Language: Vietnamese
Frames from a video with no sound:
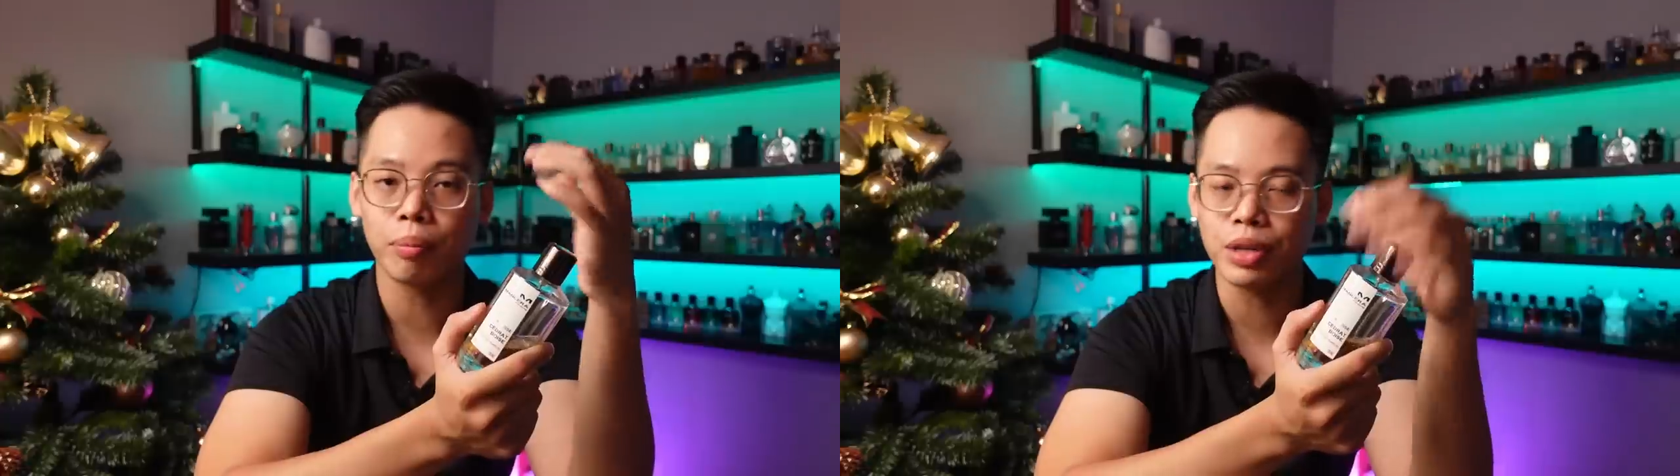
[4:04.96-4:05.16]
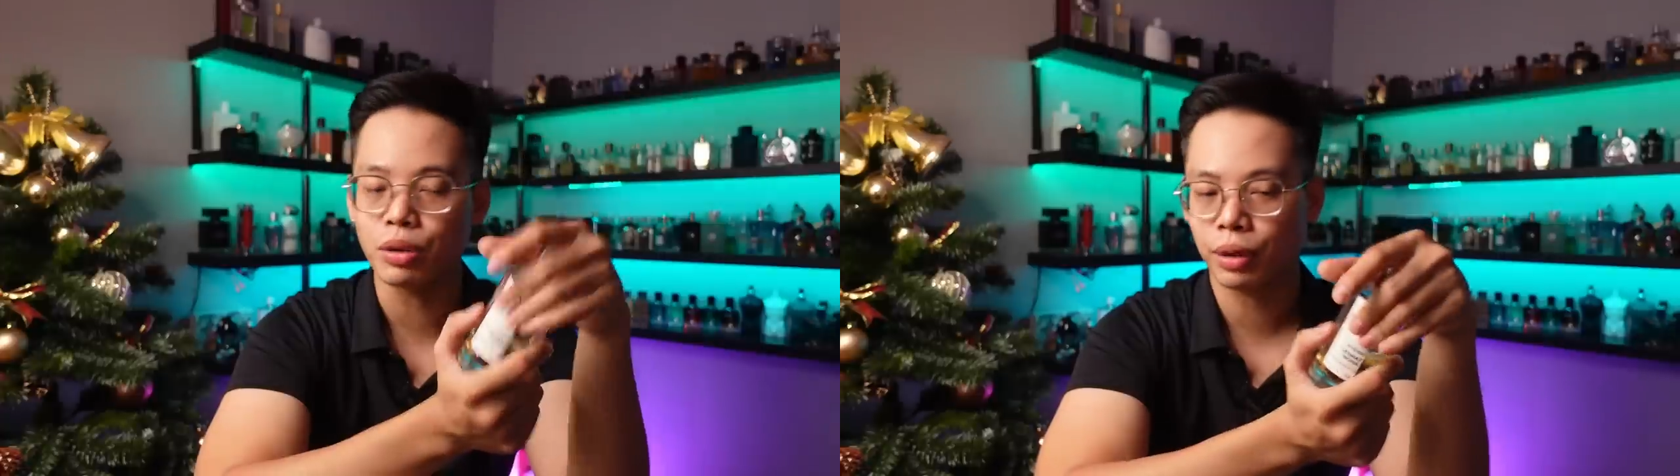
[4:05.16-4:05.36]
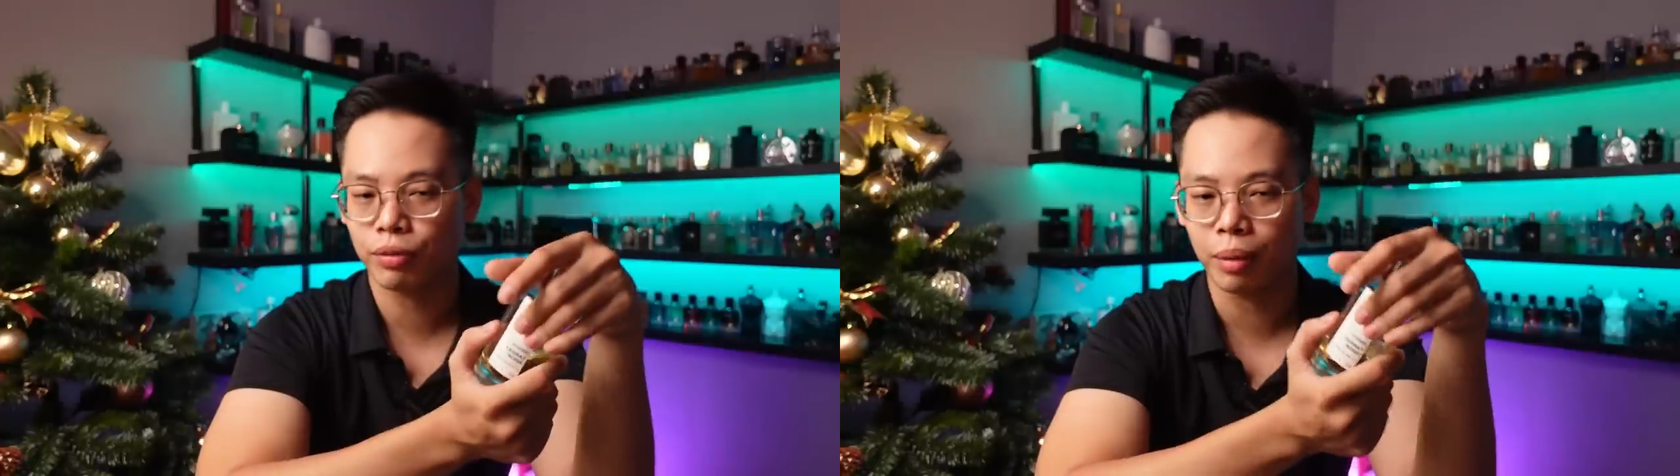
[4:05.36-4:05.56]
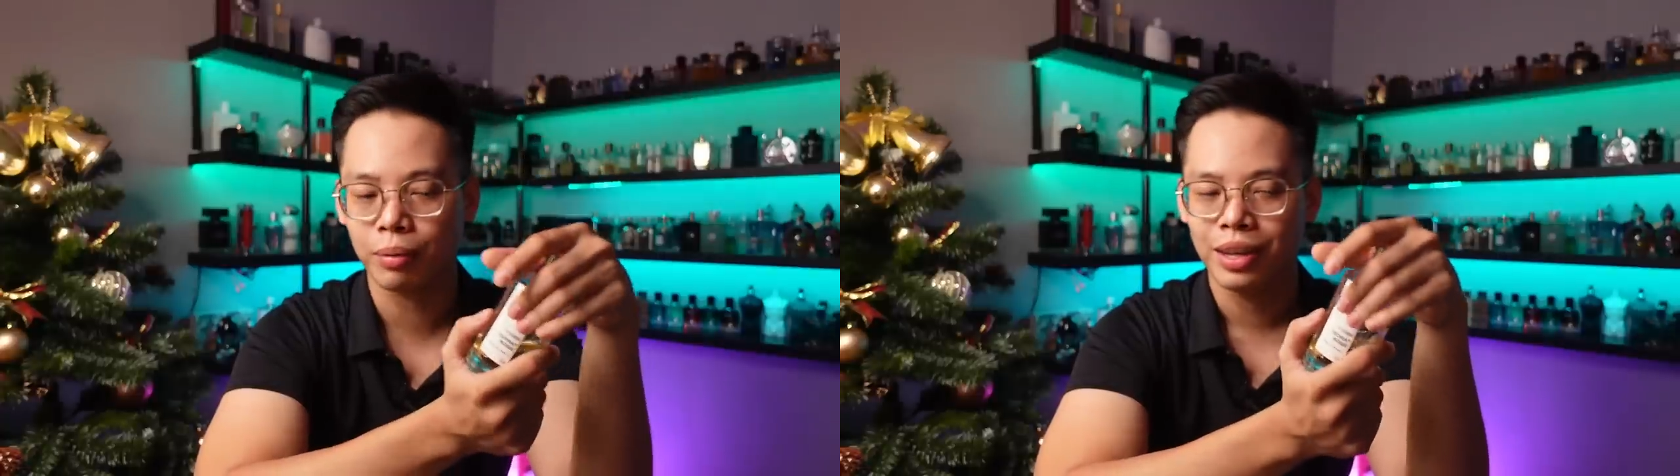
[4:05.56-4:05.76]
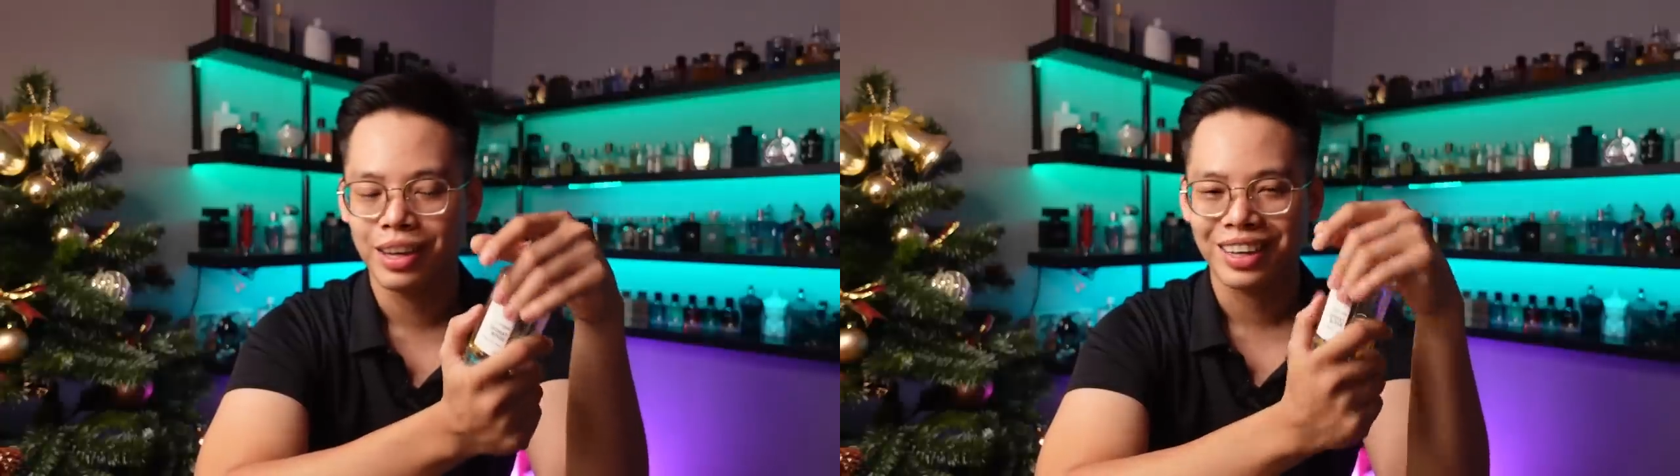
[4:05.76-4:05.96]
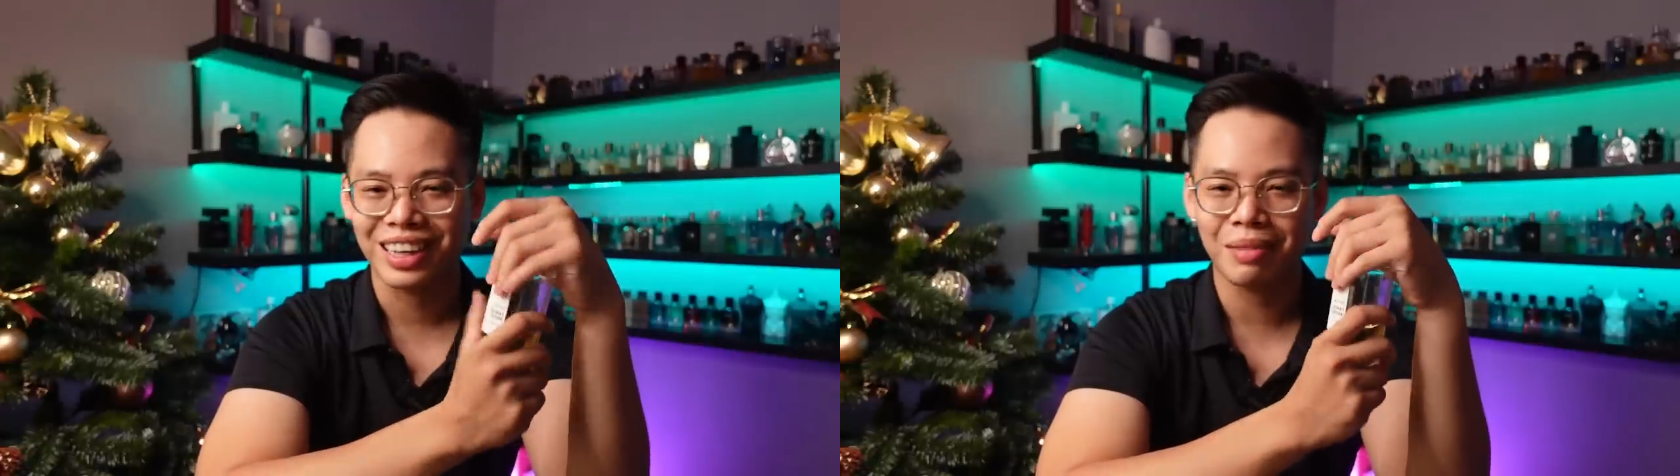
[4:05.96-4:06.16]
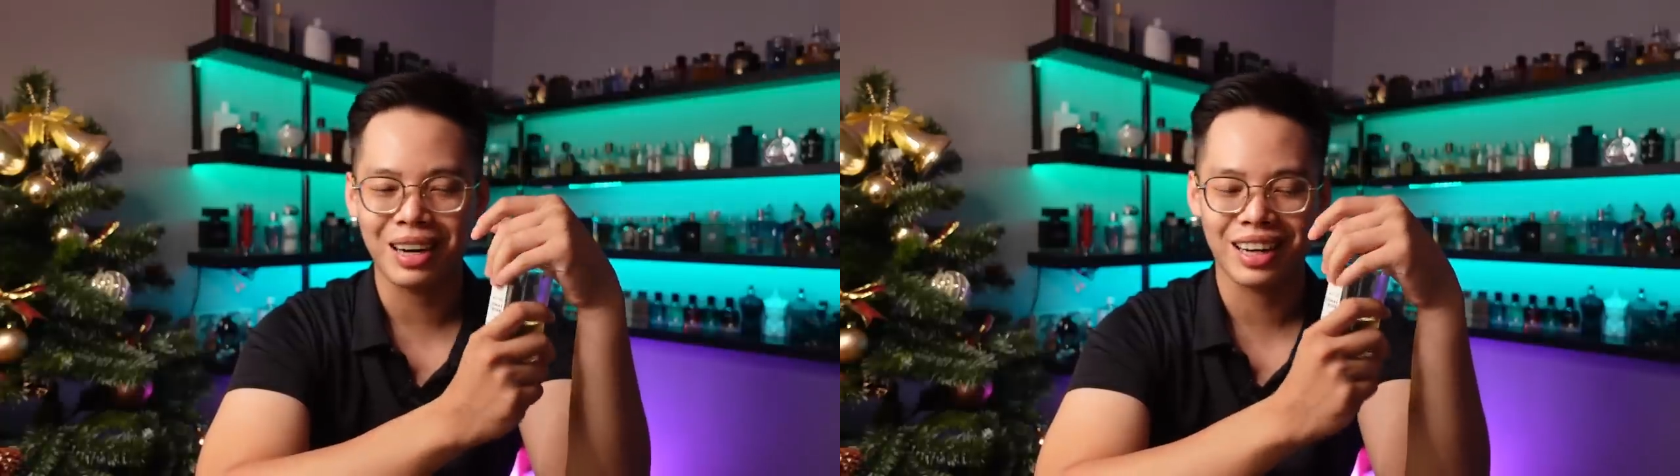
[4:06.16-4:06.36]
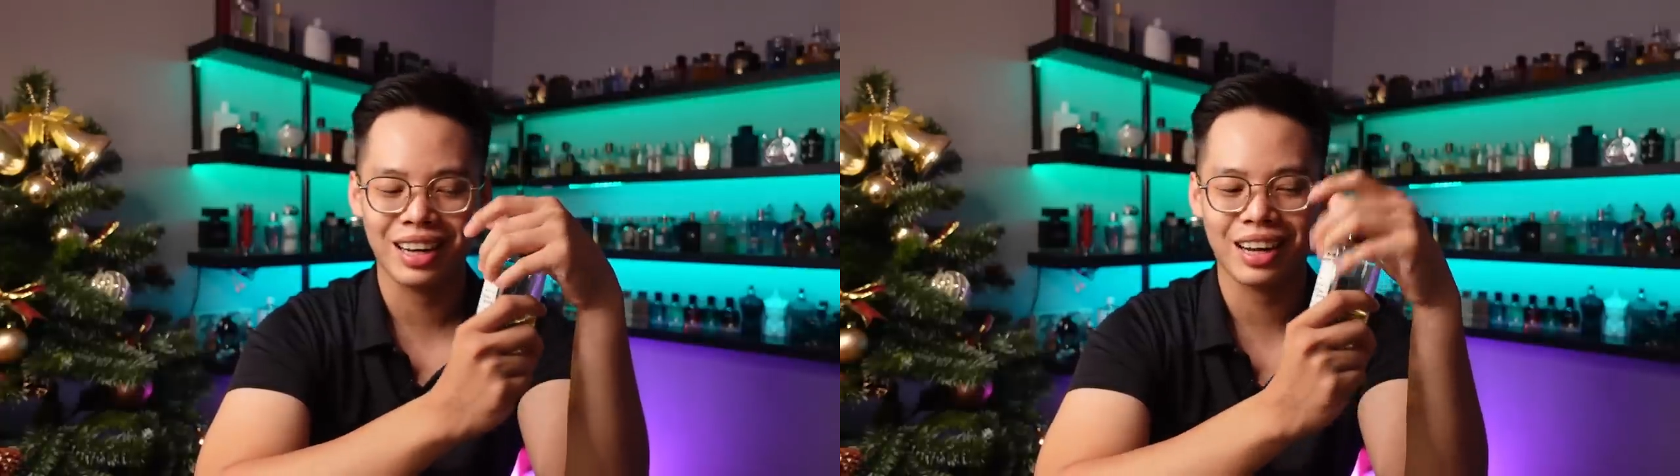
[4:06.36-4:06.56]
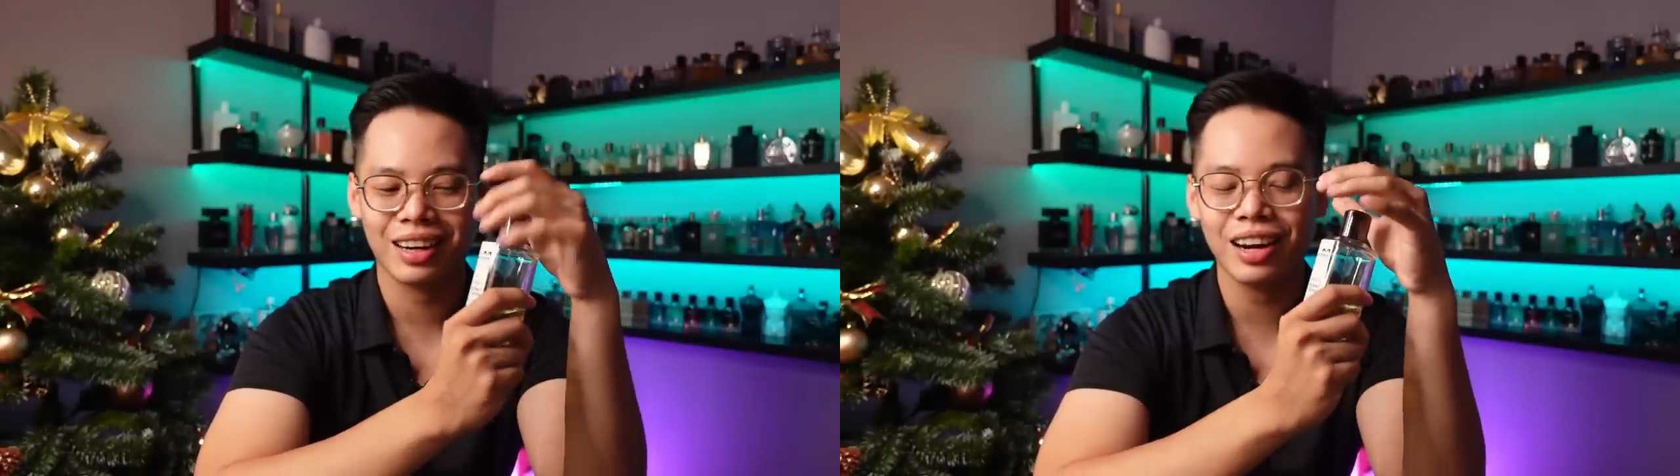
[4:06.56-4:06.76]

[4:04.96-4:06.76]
tầm nhiều sản phẩm thì các bạn thấy là